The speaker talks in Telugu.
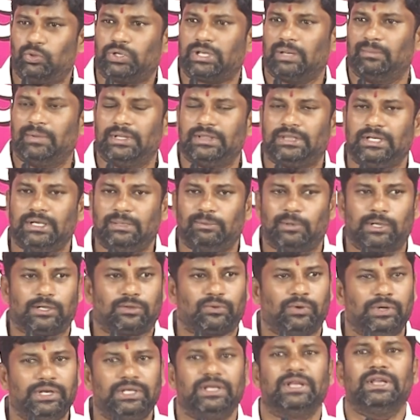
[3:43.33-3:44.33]
ముఖ్యమంత్రిని
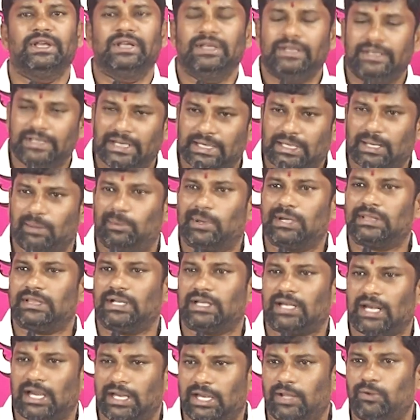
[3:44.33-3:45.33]
పట్టుకొని ఎట్ల పడితే
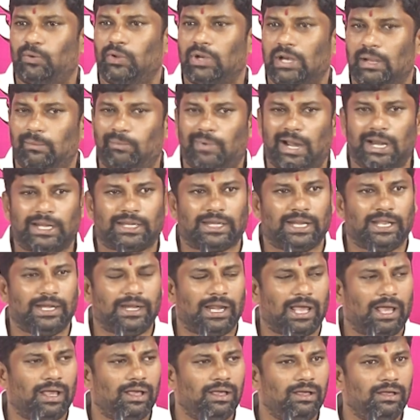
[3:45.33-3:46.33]
అట్లా అడ్డగోలుగా
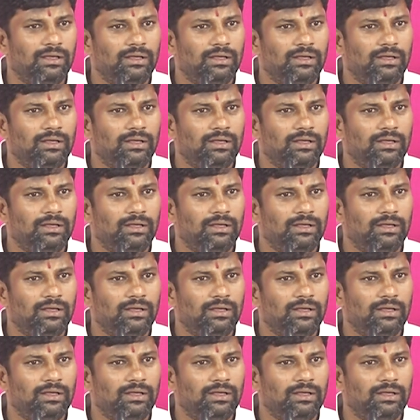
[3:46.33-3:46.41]
మాట్లాడినా